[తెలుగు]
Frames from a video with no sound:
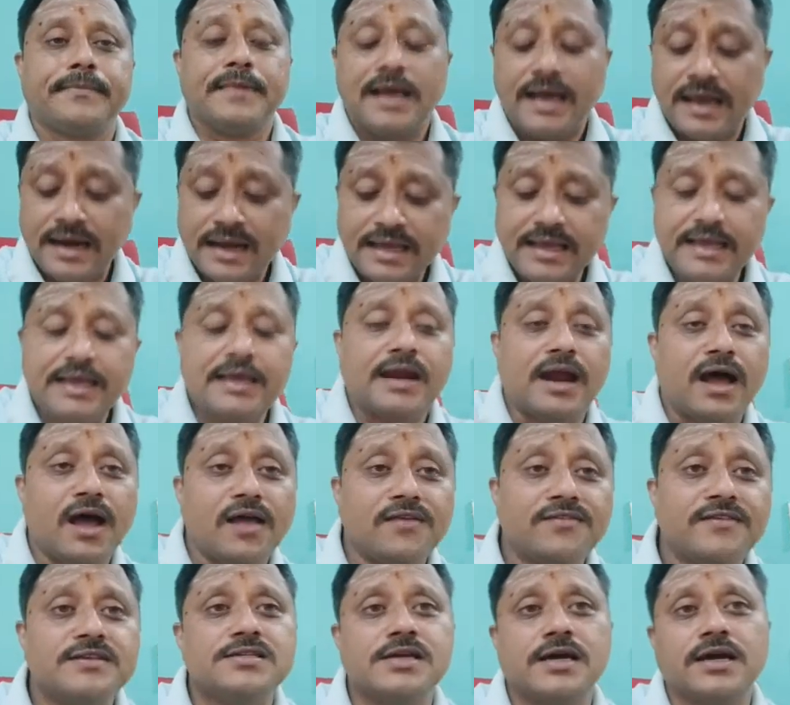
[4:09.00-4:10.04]
అలాగే
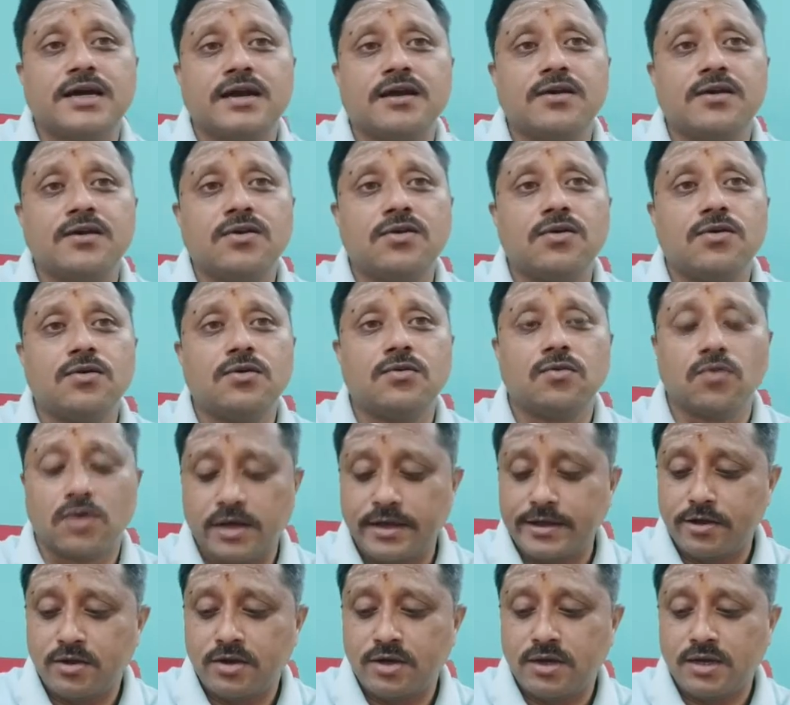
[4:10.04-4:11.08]
రాశి చక్రంలో ఒక
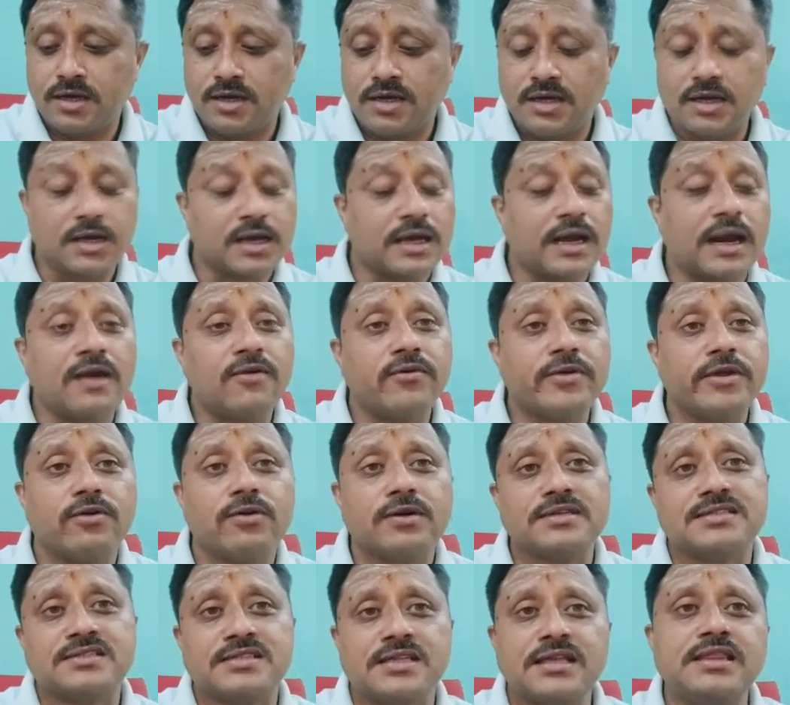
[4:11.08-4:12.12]
యొక్క గ్రహం యొక్క
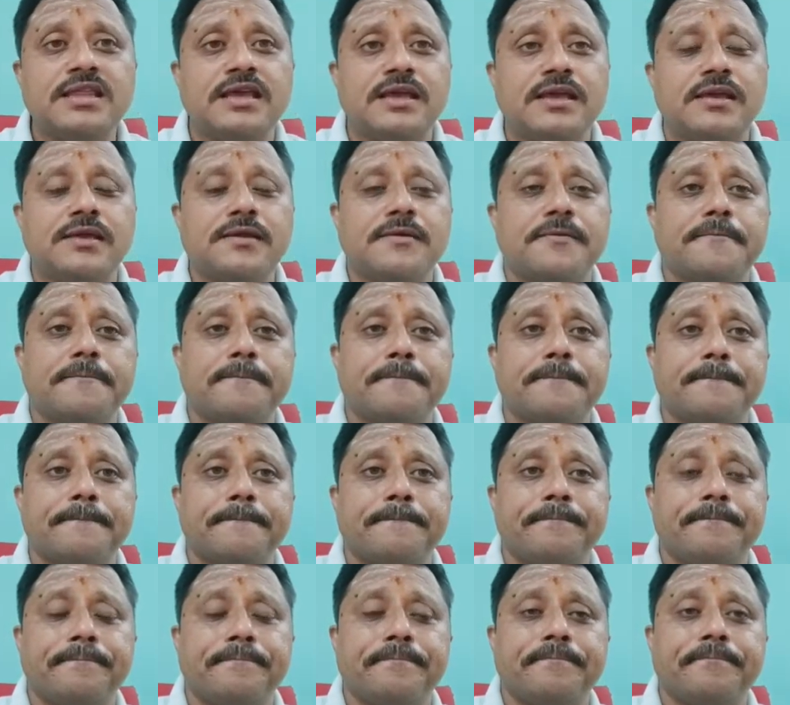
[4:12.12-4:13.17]
స్థితి
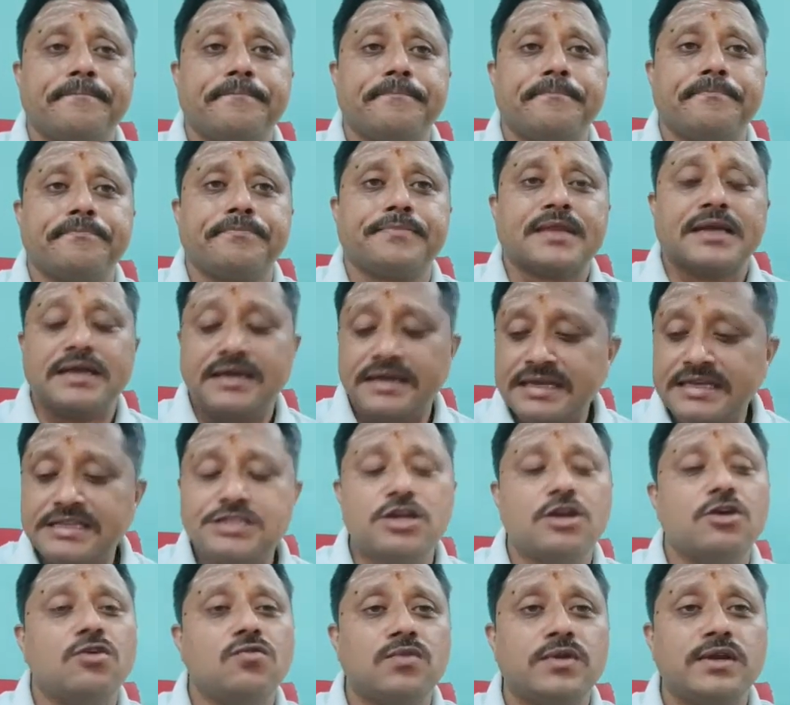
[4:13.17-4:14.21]

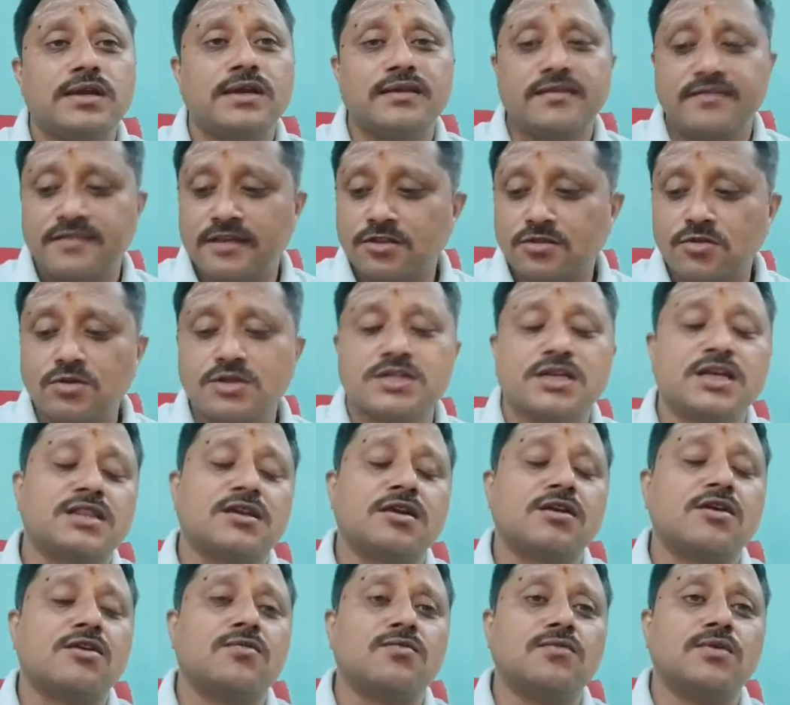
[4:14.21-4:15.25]
నీచులో ఉండి
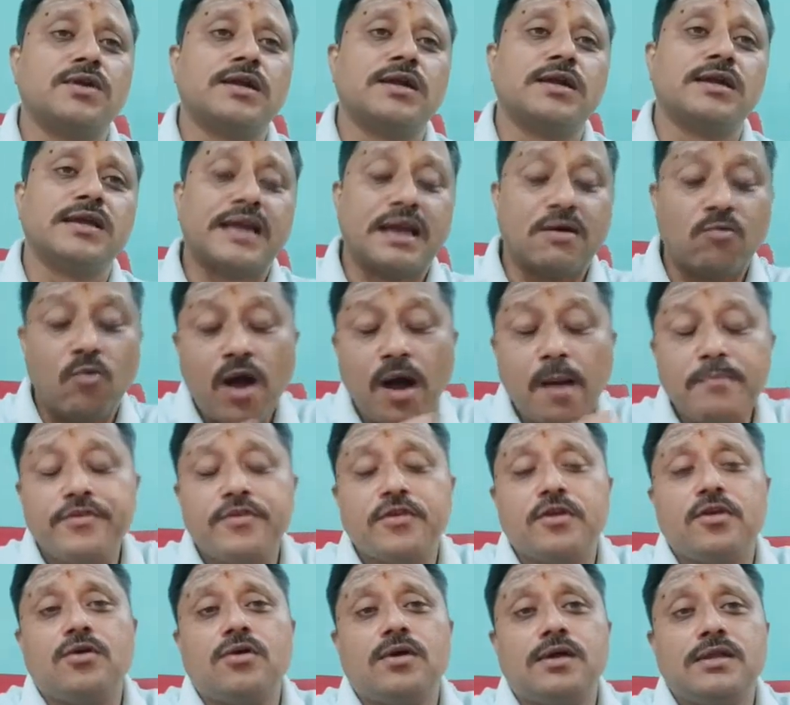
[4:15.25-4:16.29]
శత్రుక్షేత్రంలో ఉండి
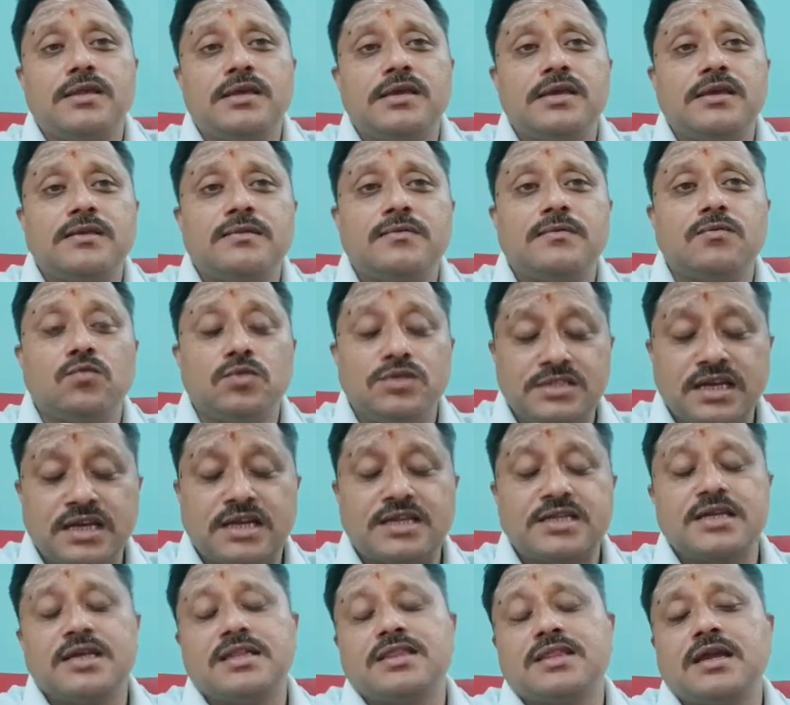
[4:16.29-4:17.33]
నవాంశలో అది
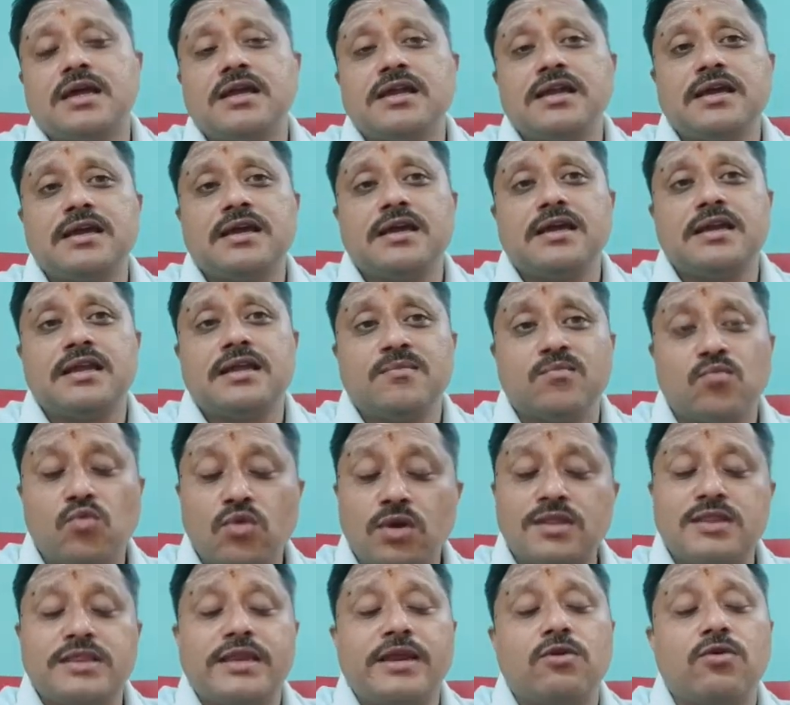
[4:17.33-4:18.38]
ఉచ్చక్షేత్రాన్ని కానీ
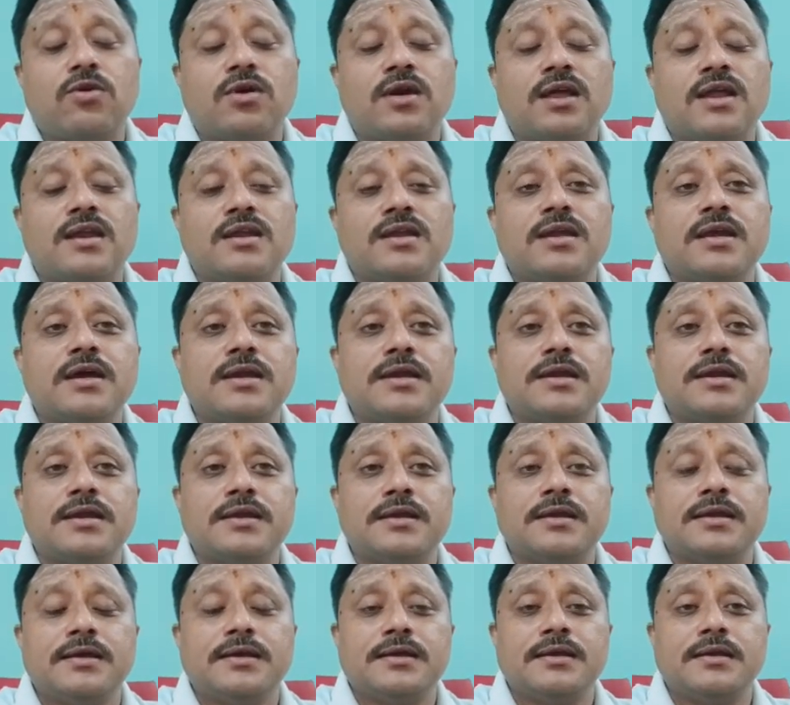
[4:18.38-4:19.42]
మూలత్రికోణాన్ని కానీ
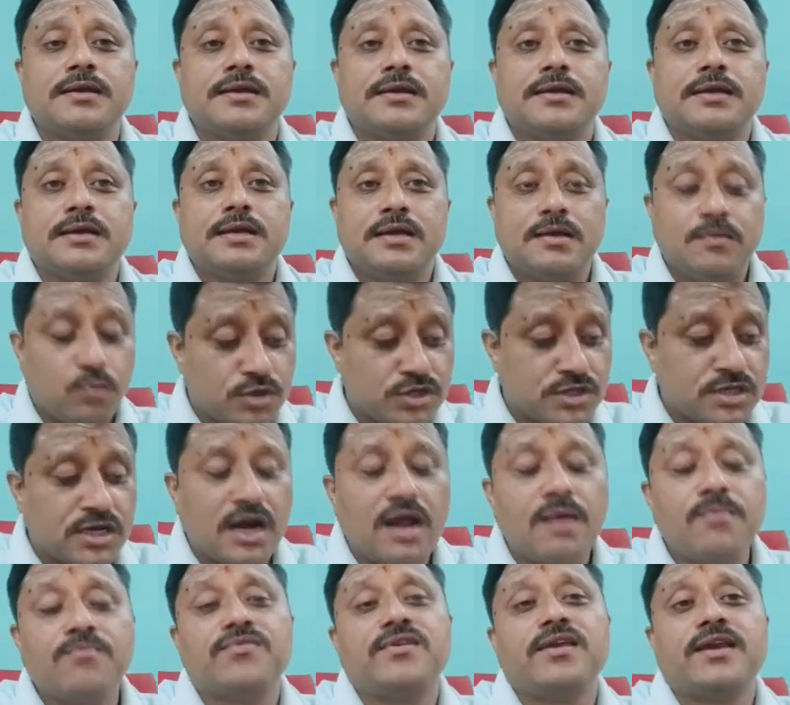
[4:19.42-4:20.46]

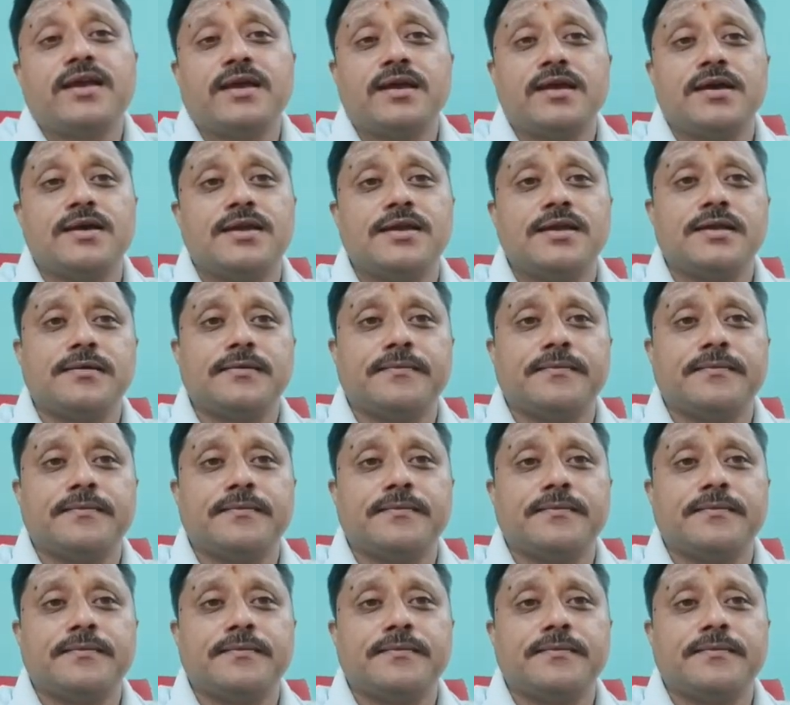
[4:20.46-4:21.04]
పుష్కరాంశని కానీ